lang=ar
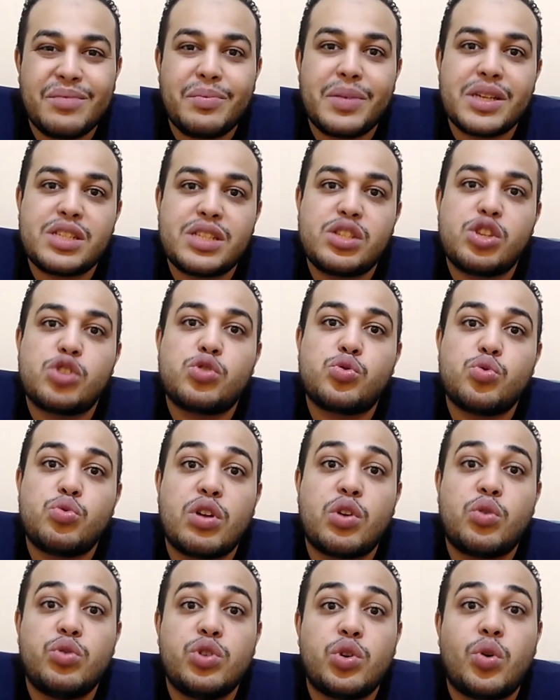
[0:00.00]
بس الصوره
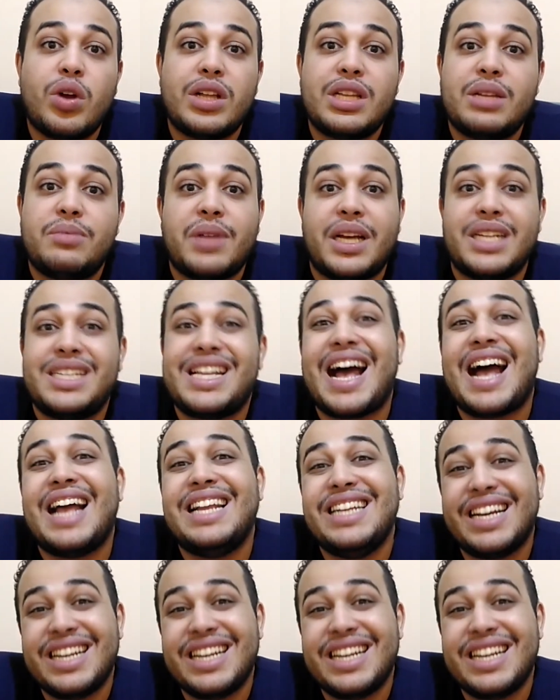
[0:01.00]
تكون الكواليتي بتاعتها عاليه